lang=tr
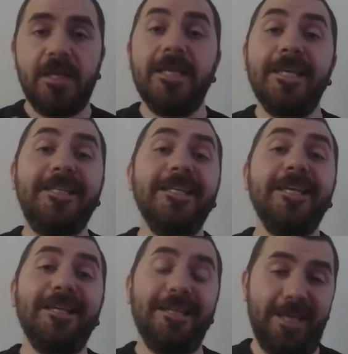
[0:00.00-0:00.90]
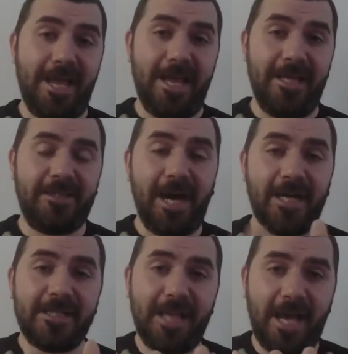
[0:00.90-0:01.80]
iki e,
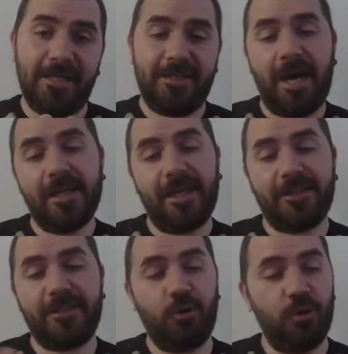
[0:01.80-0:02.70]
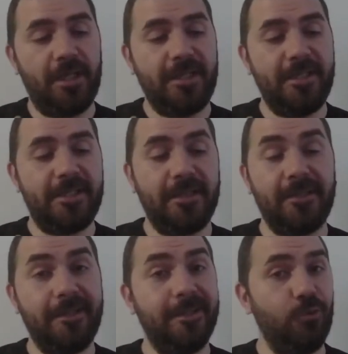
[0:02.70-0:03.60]
tarza daha yatkın olan
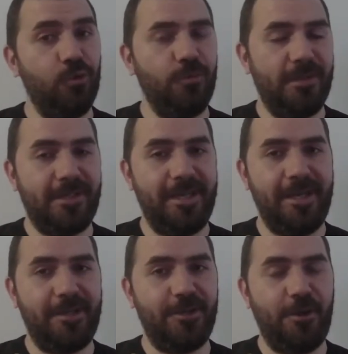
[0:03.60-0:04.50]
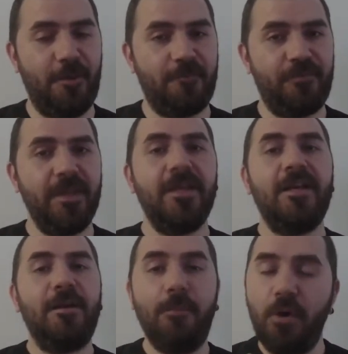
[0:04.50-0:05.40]
insandan da bulunması gerekiyor.
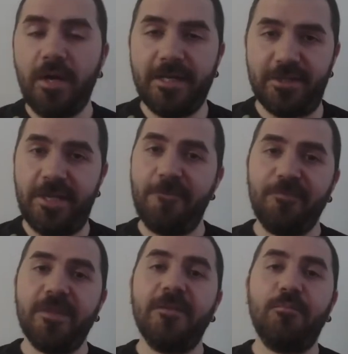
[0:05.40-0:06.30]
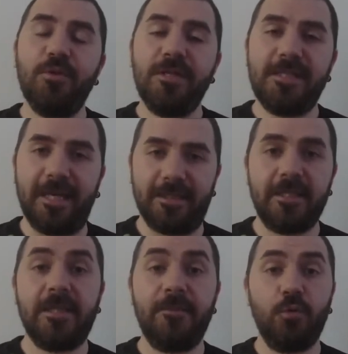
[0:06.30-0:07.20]
Böylece bu
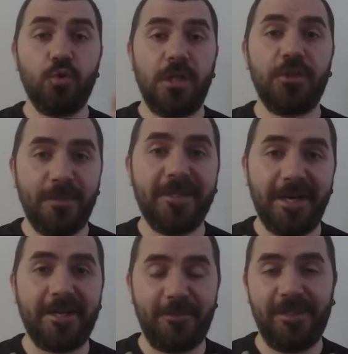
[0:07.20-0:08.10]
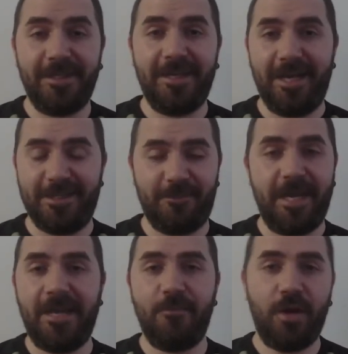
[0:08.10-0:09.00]
insanlar tabii uzlaşmayı da aramaları lazım.
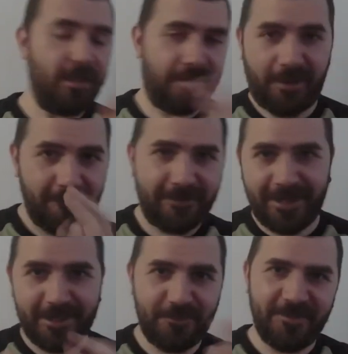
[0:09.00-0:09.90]
Yani böyle kavga edip